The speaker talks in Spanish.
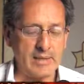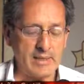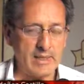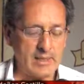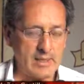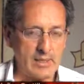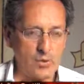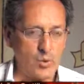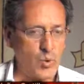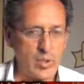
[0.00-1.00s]
partir de
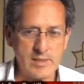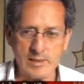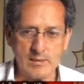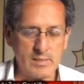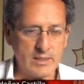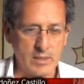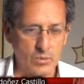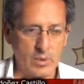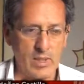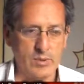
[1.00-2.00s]
enero no estén
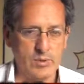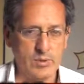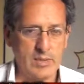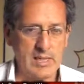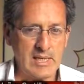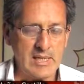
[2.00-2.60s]
matriculados,